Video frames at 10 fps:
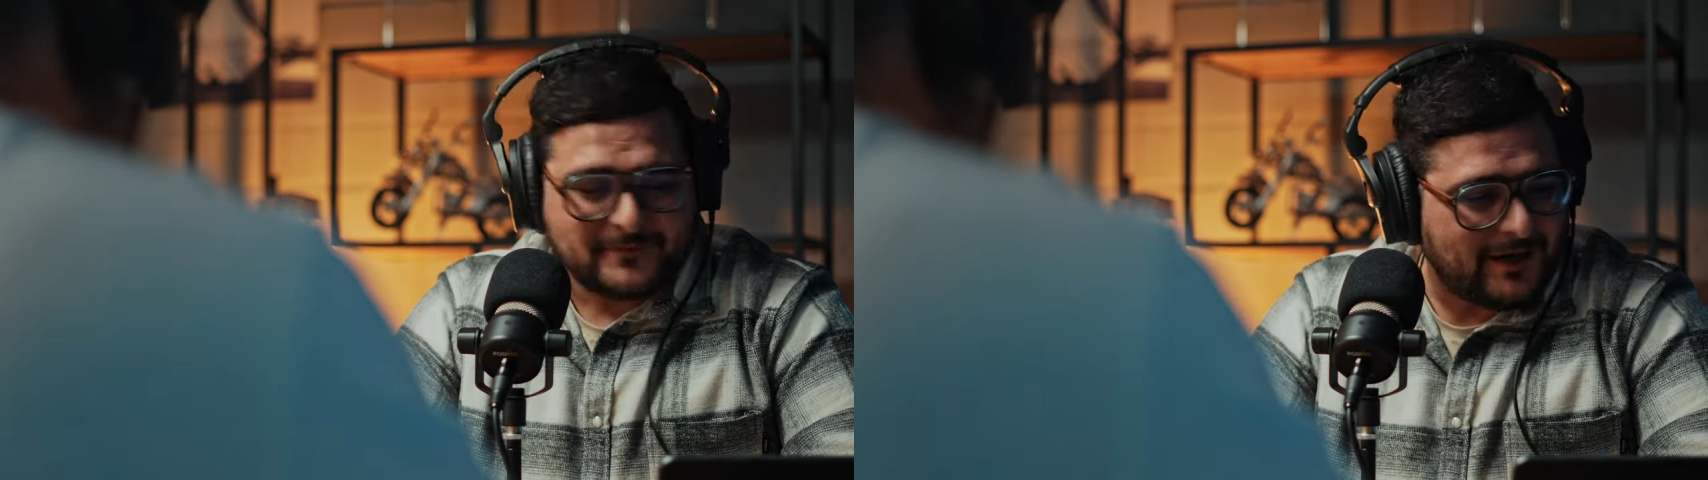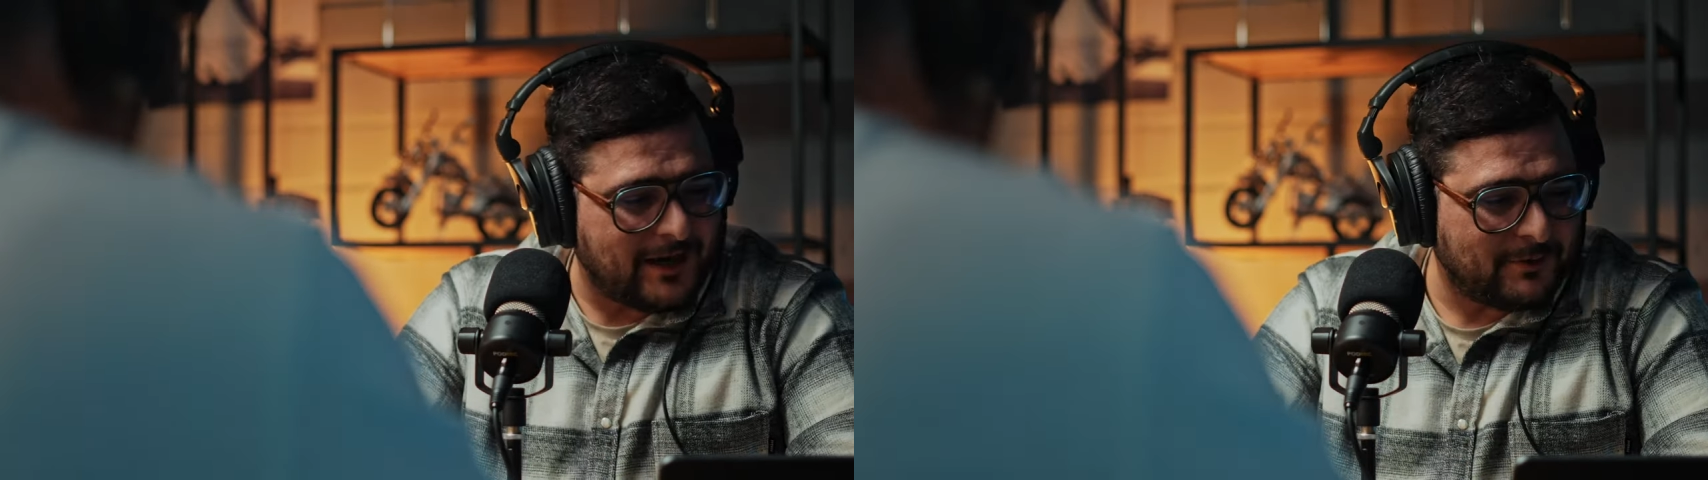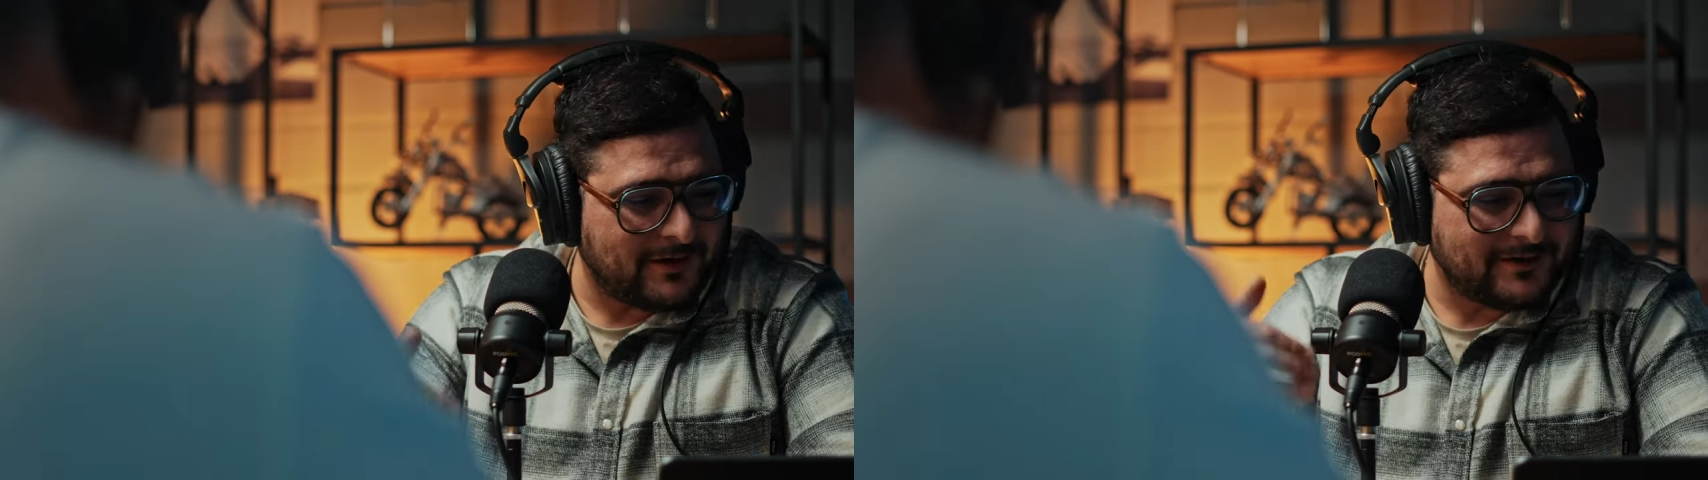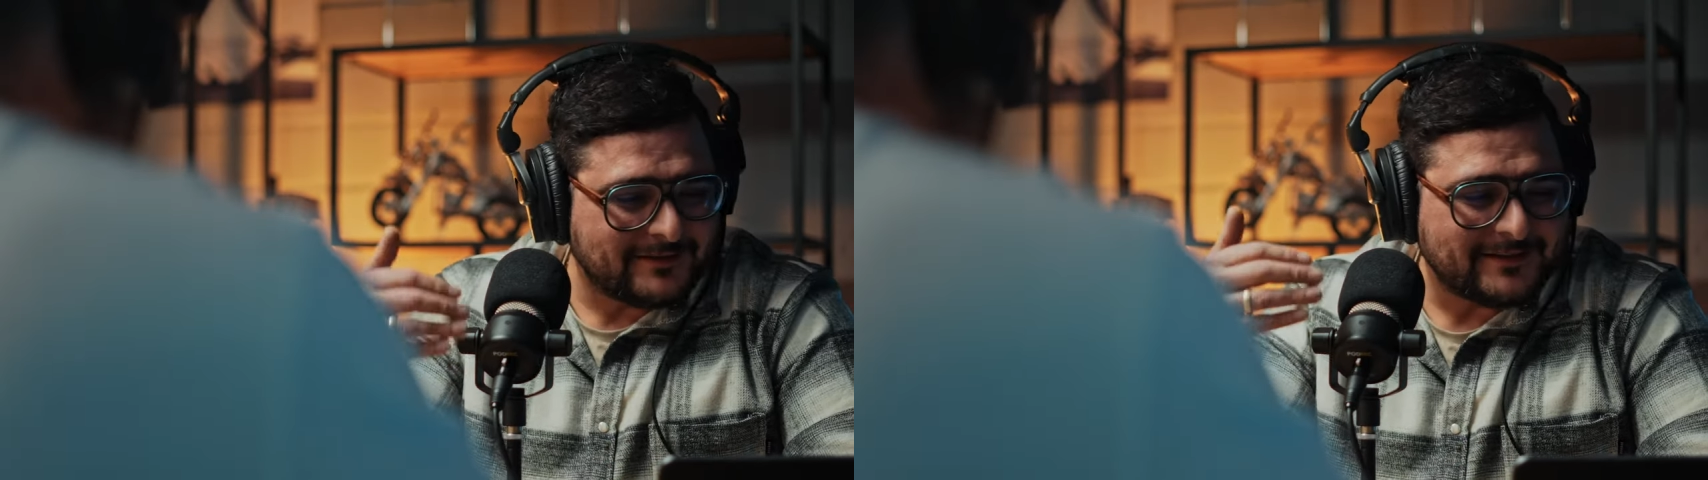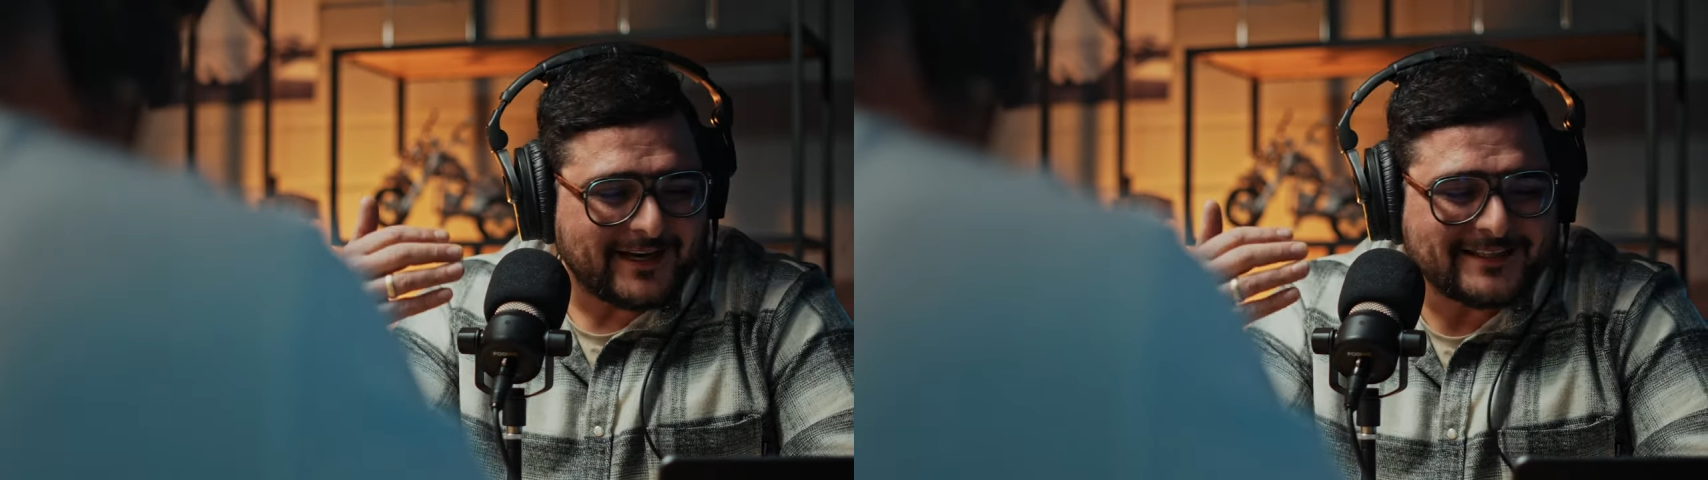aber
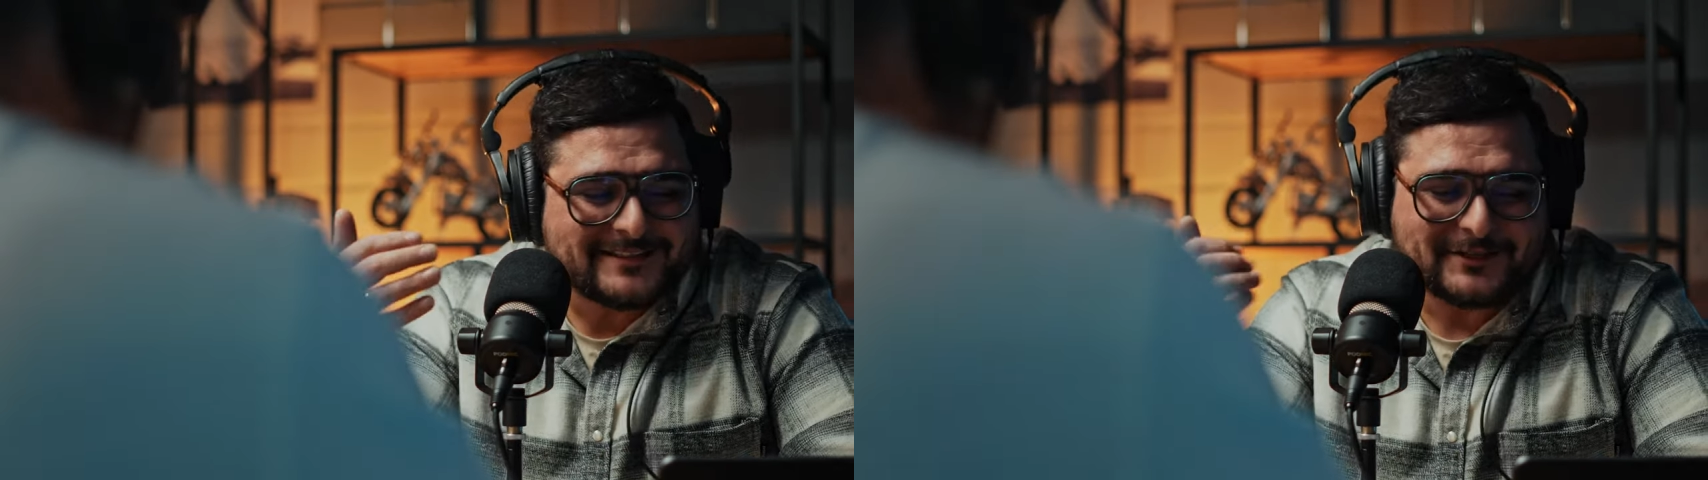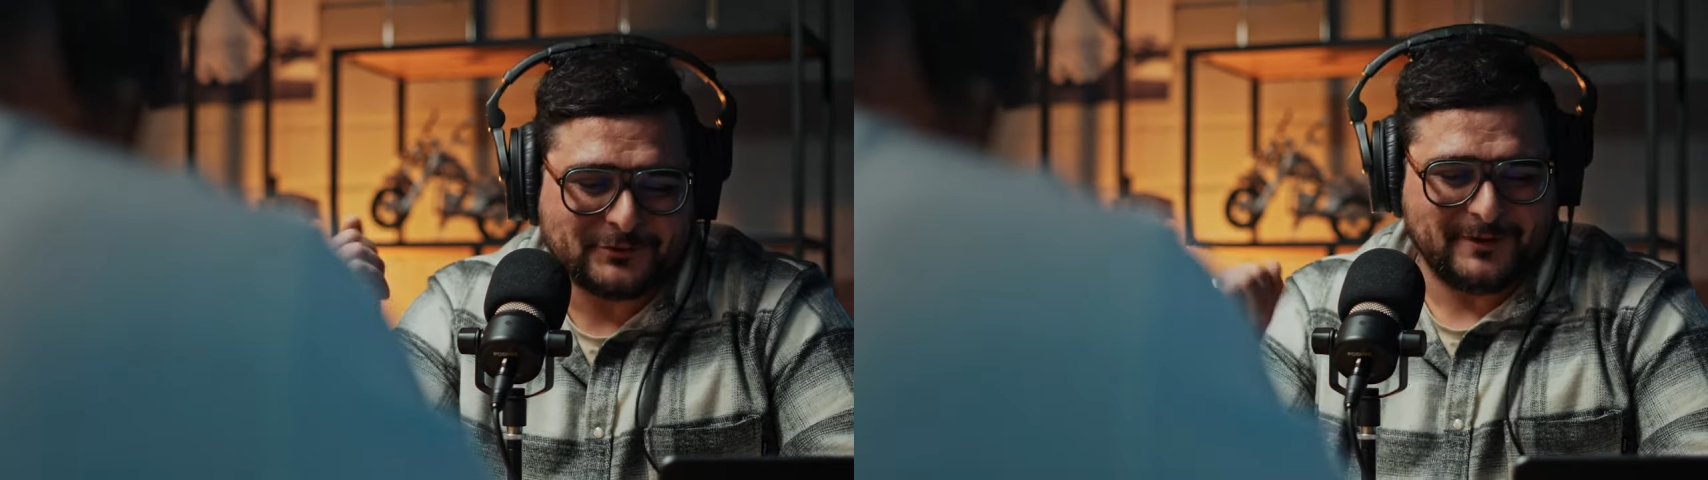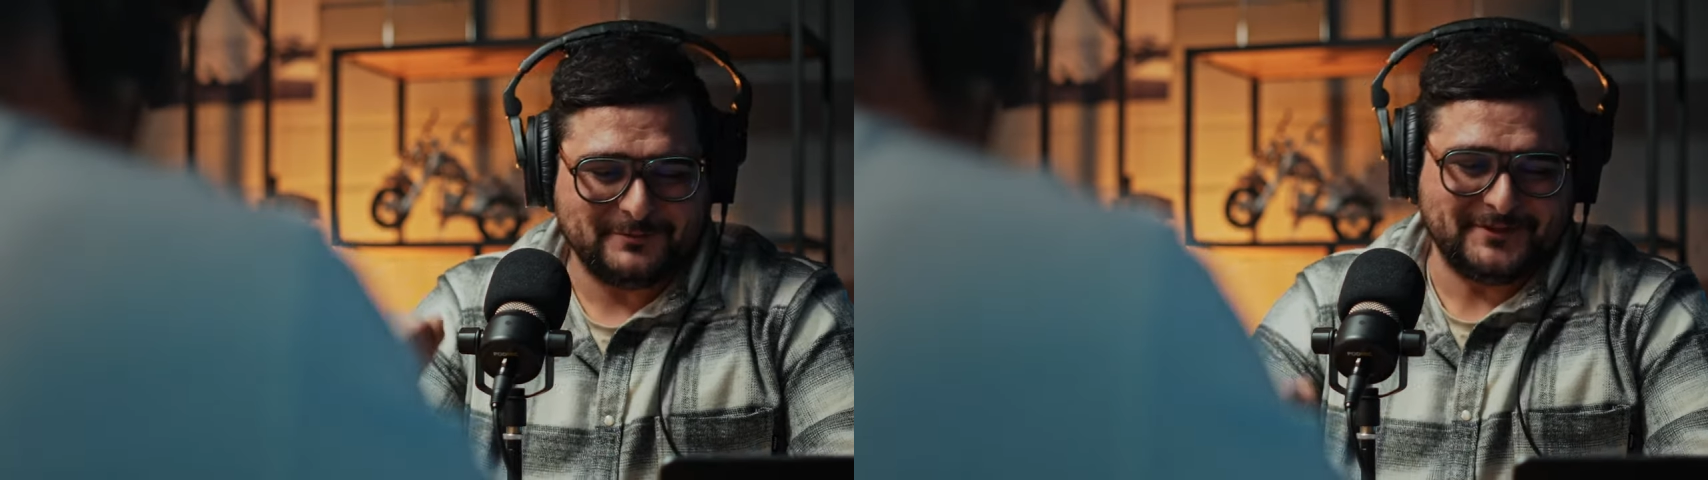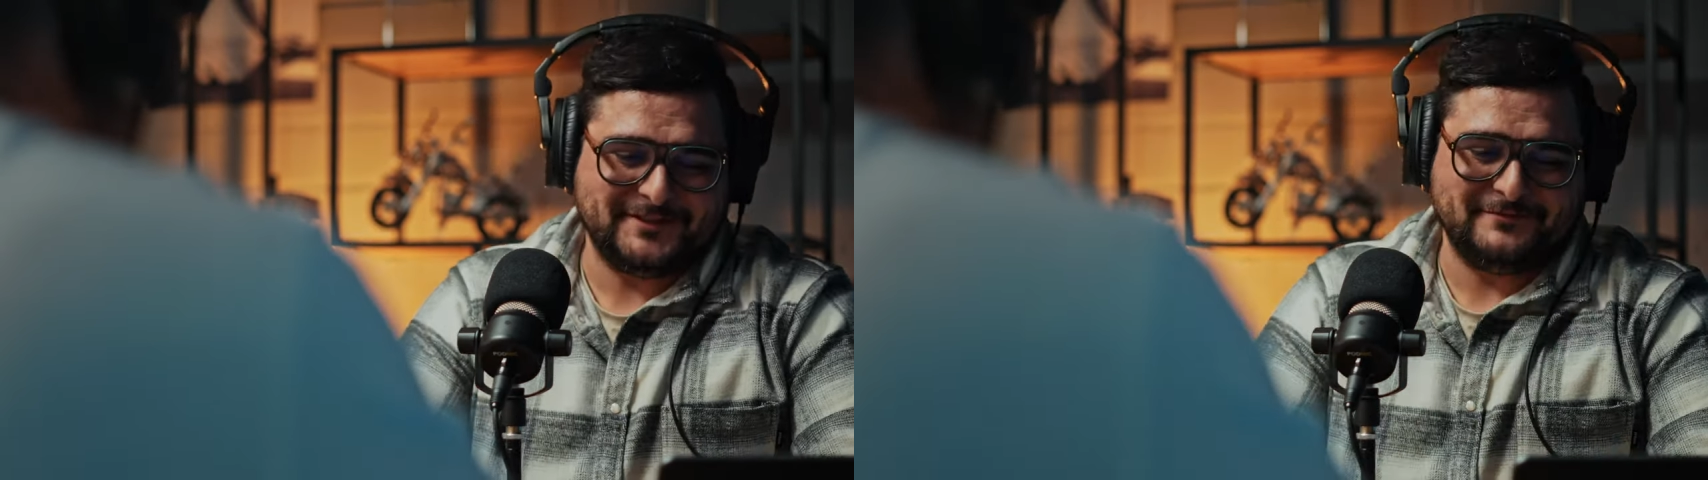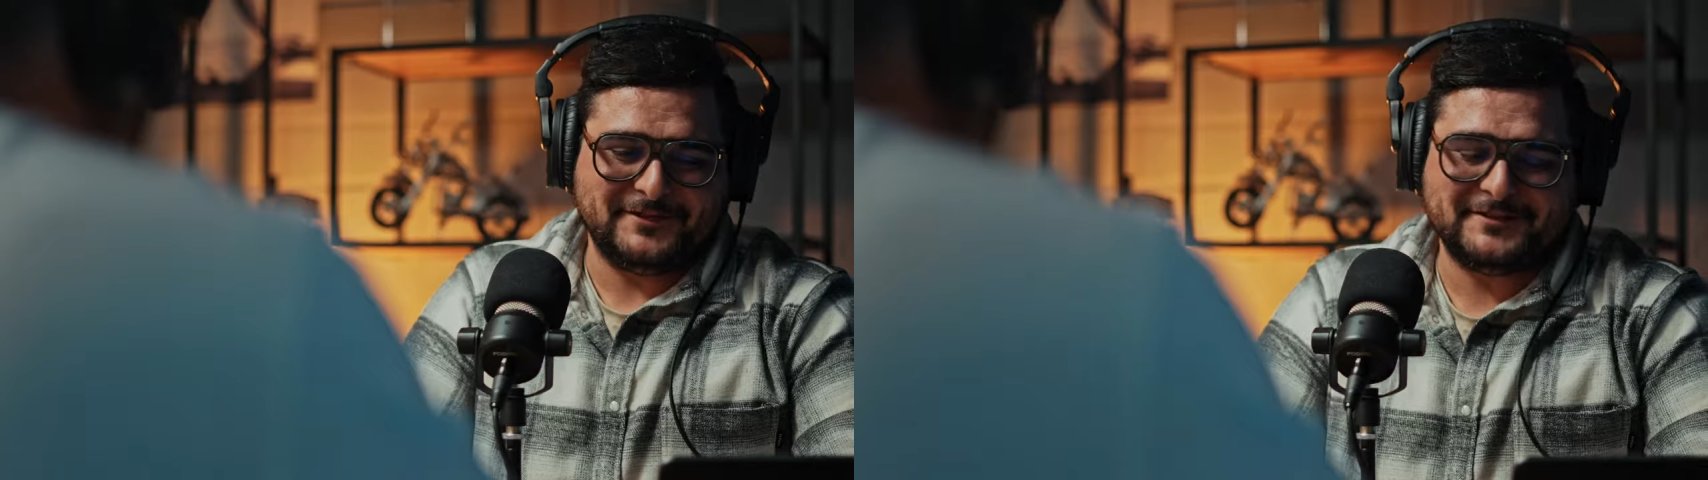erzähl du mal ein
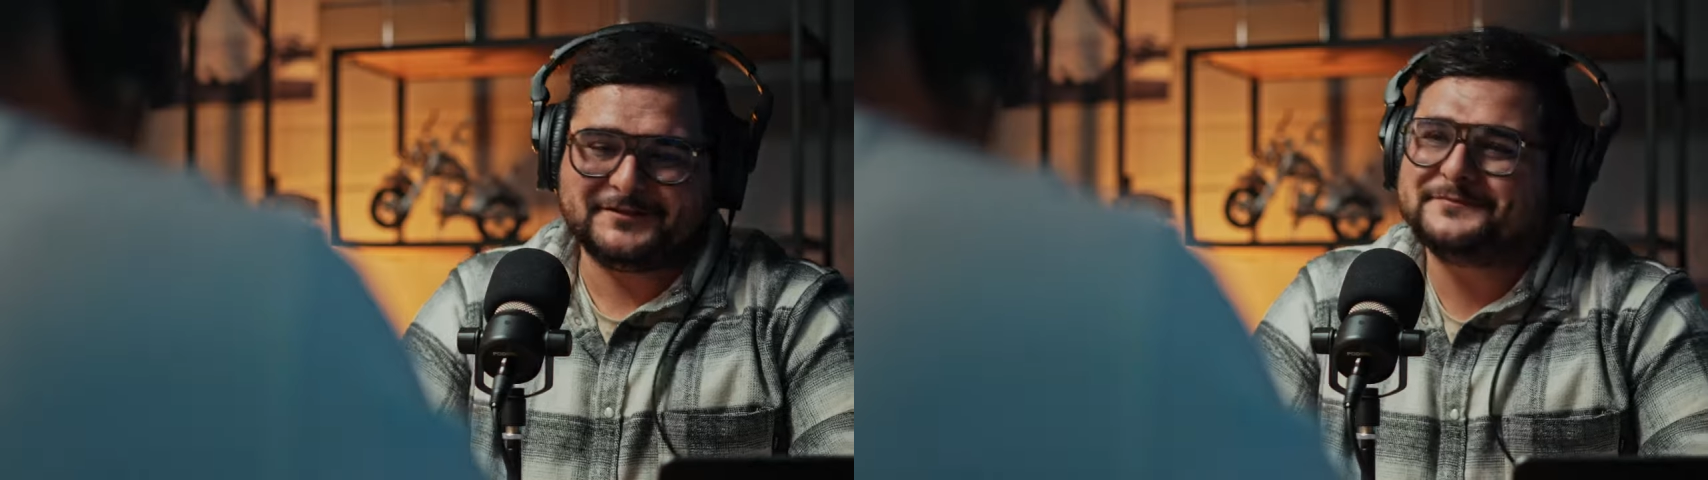bisschen was.